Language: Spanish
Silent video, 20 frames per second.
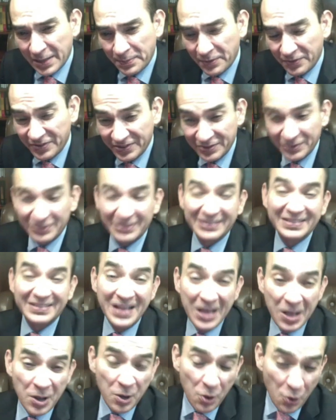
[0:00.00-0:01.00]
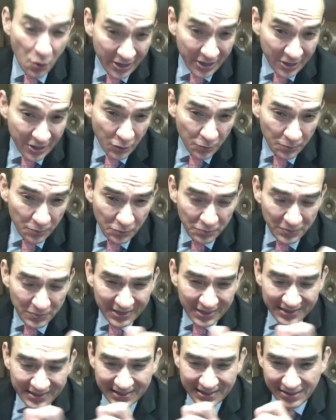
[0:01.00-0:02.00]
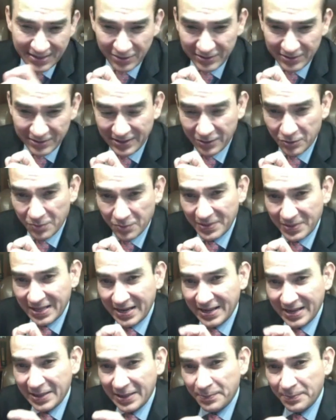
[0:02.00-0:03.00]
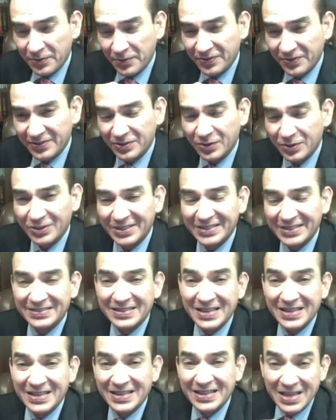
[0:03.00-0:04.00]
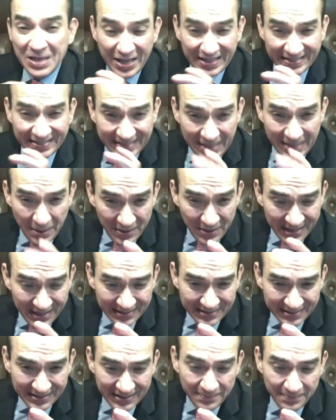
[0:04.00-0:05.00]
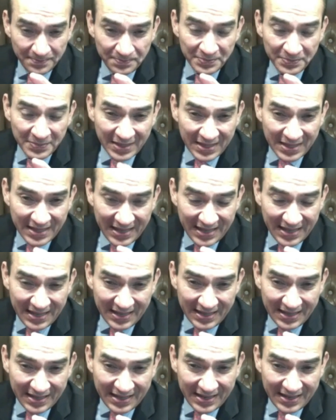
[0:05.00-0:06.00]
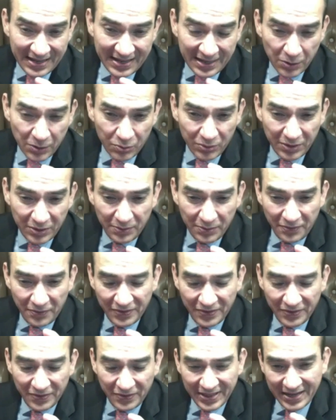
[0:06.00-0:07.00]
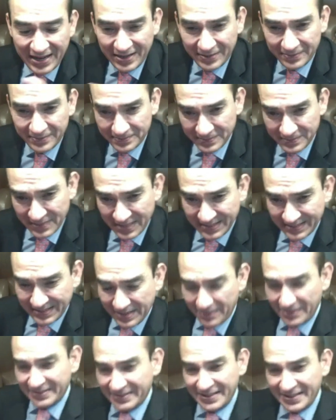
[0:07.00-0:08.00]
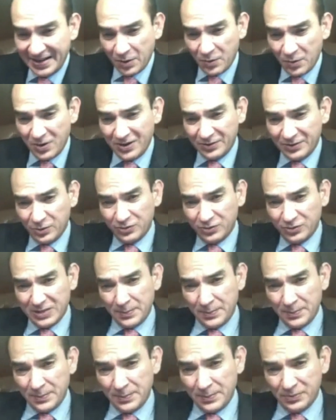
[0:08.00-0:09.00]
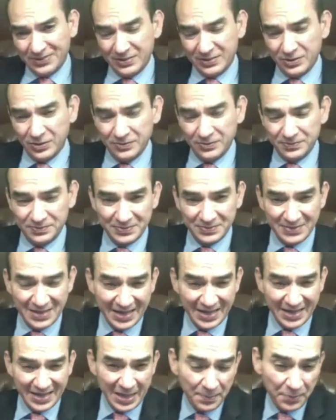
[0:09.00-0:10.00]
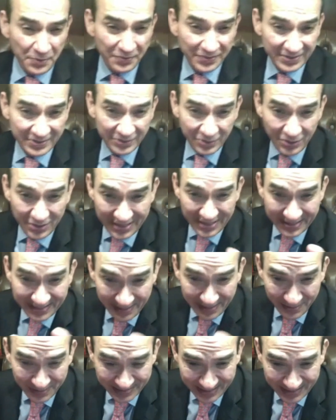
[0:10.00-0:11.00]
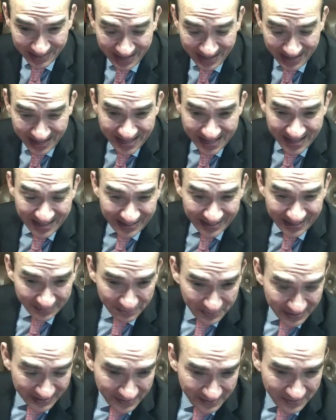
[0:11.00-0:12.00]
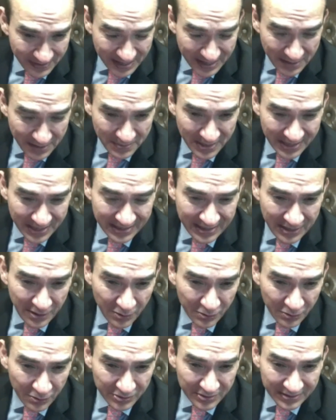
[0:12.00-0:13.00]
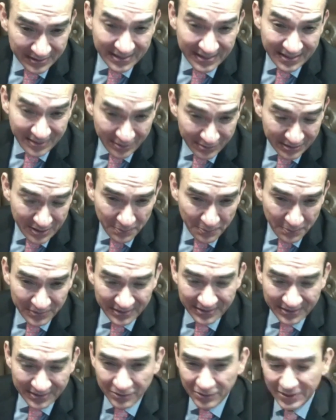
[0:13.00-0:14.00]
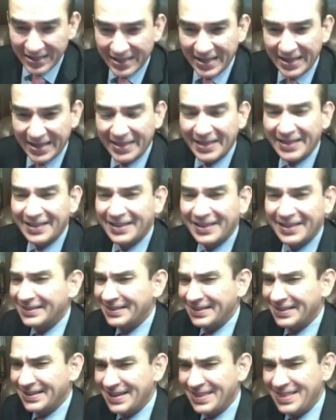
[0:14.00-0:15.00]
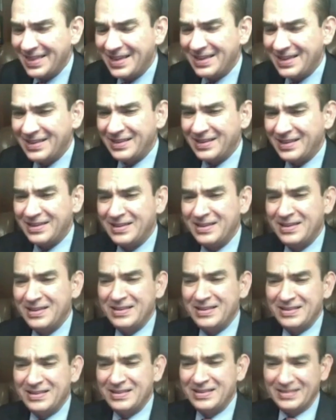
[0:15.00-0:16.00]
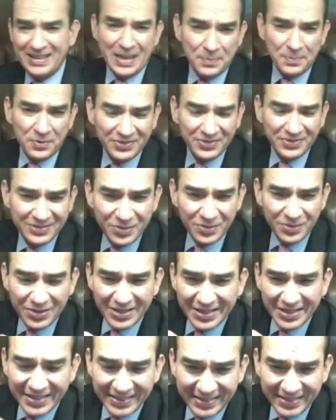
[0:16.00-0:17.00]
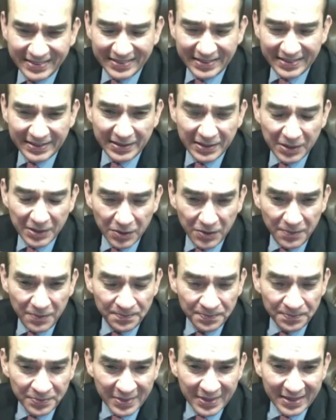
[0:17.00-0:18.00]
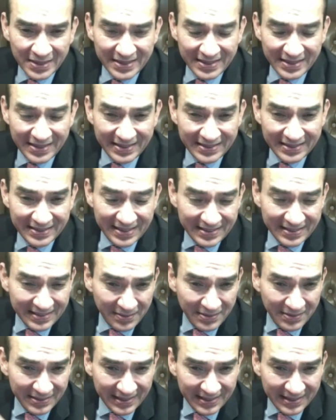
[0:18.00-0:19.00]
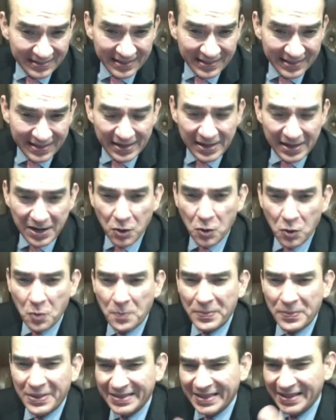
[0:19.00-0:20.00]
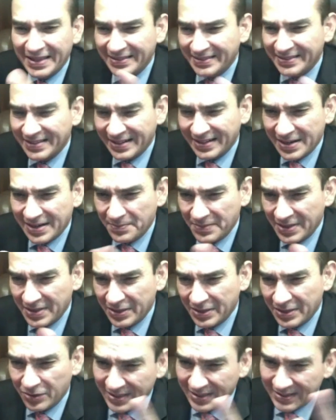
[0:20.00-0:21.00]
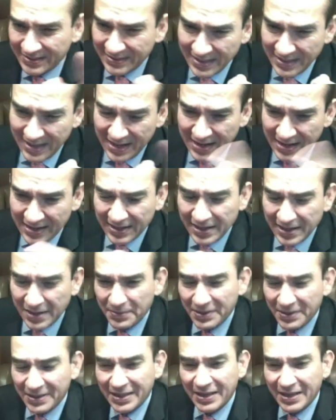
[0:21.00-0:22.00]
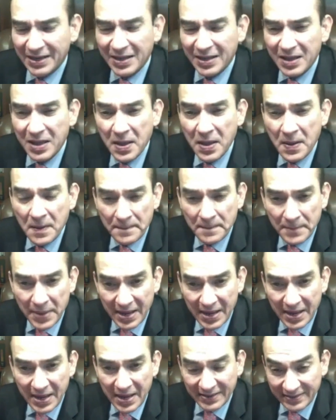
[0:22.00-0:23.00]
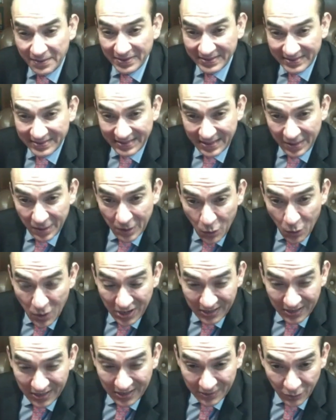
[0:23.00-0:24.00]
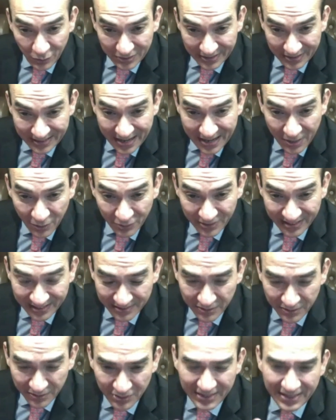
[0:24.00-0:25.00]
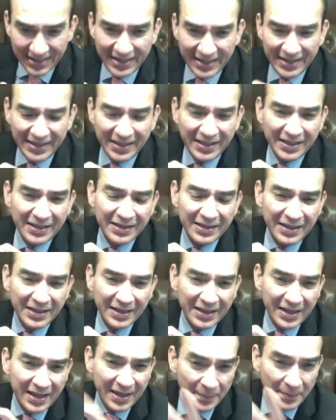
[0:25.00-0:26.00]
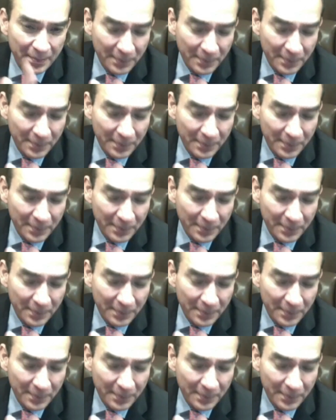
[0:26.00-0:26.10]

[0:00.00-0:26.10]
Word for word: de profesiones, lo que comúnmente se denomina ley de profesiones, establece que el Ejecutivo Federal establecerá cuáles son los campos de acción de cada profesión y establecerá específicamente los, sí, los campos de acción de cada, de cada, de cada profesión. En ese sentido, eh, establece que se crearán comités, el reglamento de esta ley reglamentaria, para establecer cuáles son los rangos de acción de cada eh,